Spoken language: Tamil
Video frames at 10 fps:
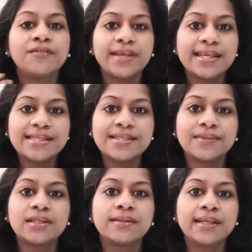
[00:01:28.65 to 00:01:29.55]
ஃபேஸில்
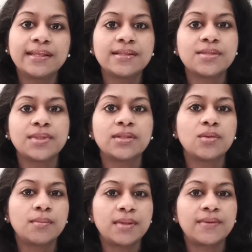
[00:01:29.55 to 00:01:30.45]
வந்து ரிங்கிள்ஸ் வந்து
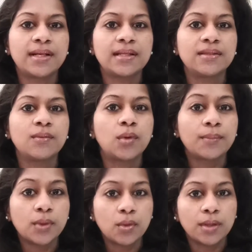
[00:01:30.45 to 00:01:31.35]
ரொம்ப வராது
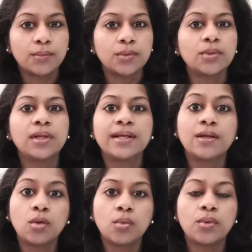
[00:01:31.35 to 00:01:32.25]
உடம்பு குறையும் போது உங்களுக்கு
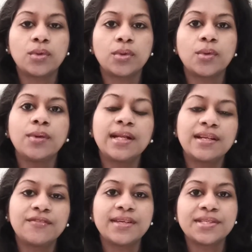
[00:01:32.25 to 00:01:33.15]
க்ளோவும் இருக்கும்
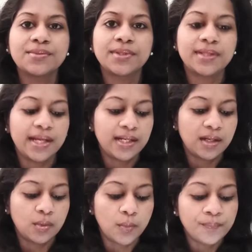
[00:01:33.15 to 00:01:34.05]
நல்ல ஃபேஸ் வந்து டைட்
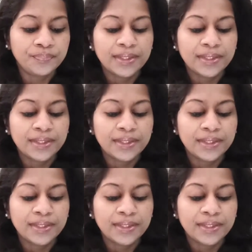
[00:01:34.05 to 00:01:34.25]
ஆகும்